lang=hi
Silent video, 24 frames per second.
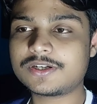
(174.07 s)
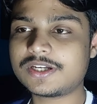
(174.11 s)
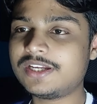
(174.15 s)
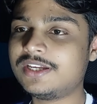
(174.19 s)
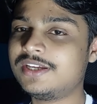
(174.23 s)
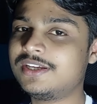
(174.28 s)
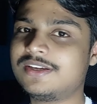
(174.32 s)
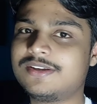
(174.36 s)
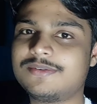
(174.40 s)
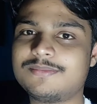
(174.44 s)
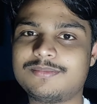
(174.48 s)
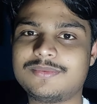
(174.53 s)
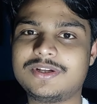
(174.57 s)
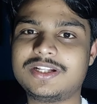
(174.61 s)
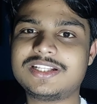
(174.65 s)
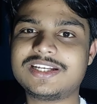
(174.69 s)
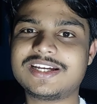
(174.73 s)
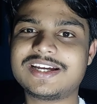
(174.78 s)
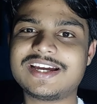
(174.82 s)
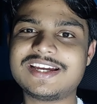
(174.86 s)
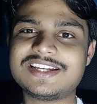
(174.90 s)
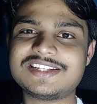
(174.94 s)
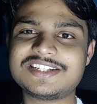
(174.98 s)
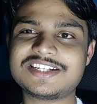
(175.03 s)
ओके मिलते
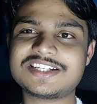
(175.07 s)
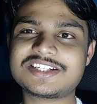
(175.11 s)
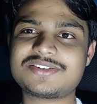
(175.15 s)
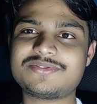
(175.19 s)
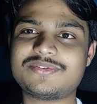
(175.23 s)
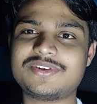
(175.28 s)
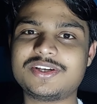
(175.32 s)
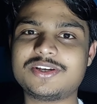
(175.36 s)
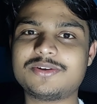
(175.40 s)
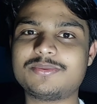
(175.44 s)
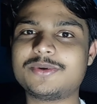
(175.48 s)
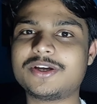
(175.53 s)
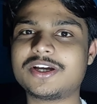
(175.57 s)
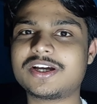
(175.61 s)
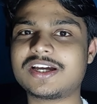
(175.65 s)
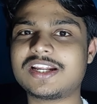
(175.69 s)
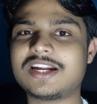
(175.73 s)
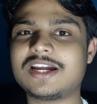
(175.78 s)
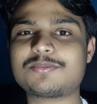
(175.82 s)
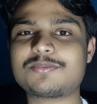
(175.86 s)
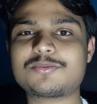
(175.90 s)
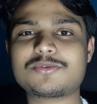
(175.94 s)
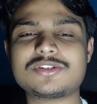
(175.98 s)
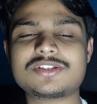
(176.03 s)
हैं गाइज नेक्स्ट वीडियो में
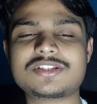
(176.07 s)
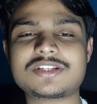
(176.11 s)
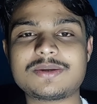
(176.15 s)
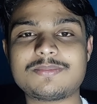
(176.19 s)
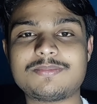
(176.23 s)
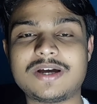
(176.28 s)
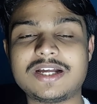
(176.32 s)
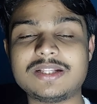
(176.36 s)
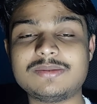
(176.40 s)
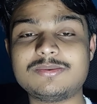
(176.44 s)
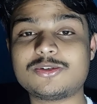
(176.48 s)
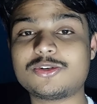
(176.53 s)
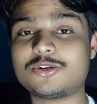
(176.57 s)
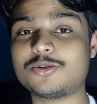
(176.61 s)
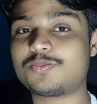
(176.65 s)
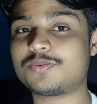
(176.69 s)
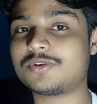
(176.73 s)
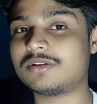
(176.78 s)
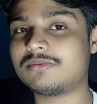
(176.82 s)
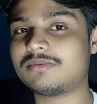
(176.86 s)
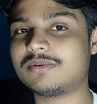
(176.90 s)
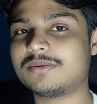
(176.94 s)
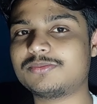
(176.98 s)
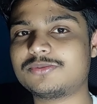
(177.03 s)
अगर आपको इसके बाद भी कोई
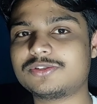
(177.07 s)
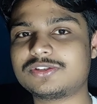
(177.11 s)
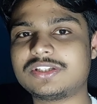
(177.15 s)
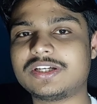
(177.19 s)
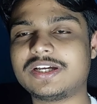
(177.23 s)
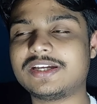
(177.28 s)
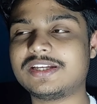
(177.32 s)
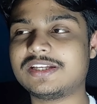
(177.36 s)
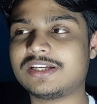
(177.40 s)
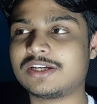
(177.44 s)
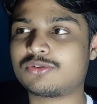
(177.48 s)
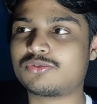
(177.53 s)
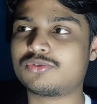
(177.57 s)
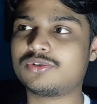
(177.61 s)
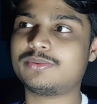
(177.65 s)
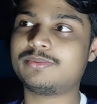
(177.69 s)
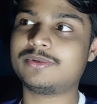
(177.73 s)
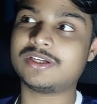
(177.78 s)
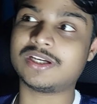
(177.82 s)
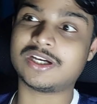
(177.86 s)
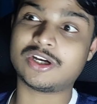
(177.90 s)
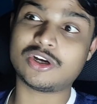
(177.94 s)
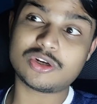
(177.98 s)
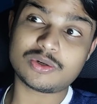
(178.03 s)
प्रॉब्लम होता है या कोई
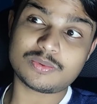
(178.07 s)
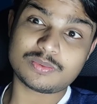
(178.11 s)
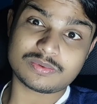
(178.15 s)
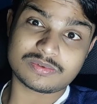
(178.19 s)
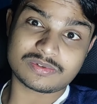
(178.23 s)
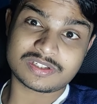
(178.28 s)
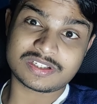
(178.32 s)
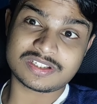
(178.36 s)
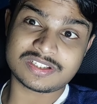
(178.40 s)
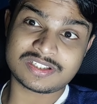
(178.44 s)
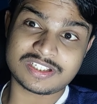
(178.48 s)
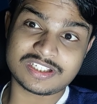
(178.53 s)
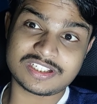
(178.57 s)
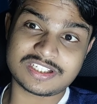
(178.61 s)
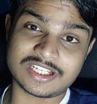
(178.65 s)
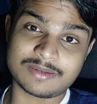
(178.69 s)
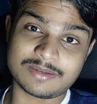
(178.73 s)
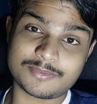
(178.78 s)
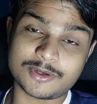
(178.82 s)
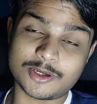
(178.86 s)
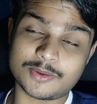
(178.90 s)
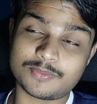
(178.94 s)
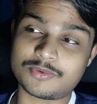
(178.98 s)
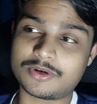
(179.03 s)
भी और किसी
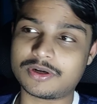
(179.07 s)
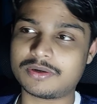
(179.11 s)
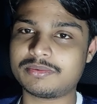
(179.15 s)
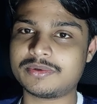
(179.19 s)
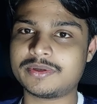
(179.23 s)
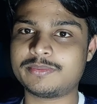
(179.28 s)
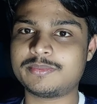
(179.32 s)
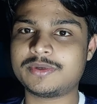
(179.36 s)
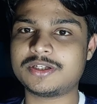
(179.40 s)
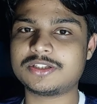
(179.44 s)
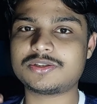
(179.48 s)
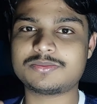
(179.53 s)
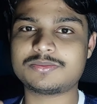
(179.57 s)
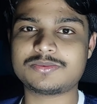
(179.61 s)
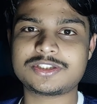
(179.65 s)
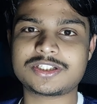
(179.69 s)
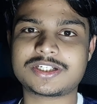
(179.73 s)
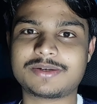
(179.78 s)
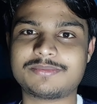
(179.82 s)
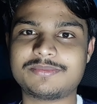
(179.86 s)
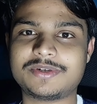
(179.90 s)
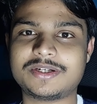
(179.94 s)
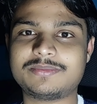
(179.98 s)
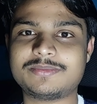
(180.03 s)
टाइप का प्रॉब्लम है तो मुझे
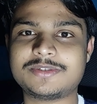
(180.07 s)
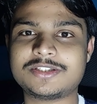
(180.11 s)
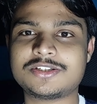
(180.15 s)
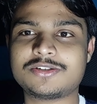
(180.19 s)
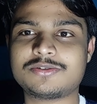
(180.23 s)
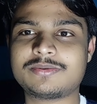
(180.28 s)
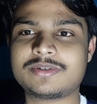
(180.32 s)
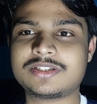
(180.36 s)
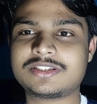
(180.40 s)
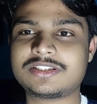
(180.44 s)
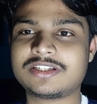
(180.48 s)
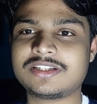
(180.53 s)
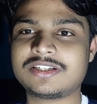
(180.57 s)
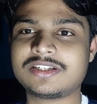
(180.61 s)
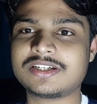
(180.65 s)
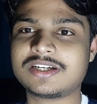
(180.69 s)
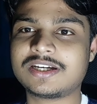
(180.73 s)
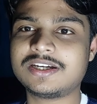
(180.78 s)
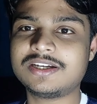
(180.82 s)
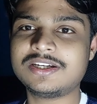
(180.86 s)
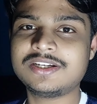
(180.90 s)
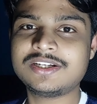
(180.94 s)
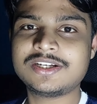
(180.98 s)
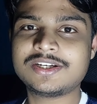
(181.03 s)
कमेंट में जरूर
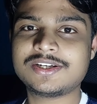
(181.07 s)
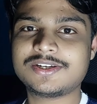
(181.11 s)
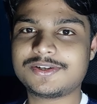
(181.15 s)
बताइएगा